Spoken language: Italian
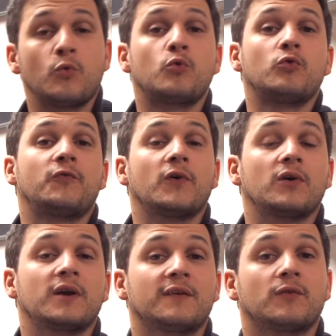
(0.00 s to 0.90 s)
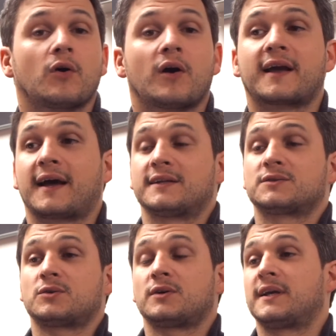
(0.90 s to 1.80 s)
Un gufo le volò
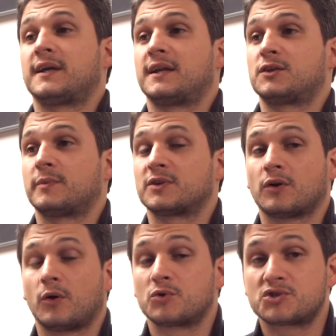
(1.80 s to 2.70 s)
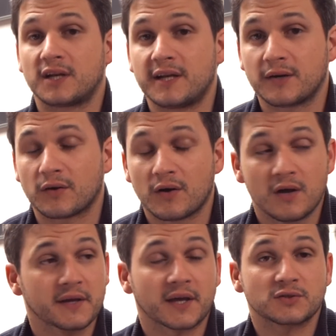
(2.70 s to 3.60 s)
accanto e le domandò Uccellino,
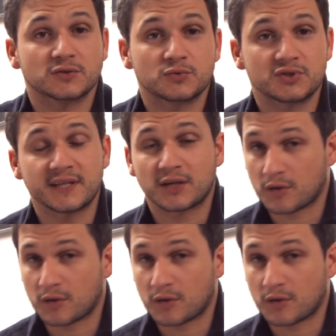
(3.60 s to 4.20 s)
che cosa succede?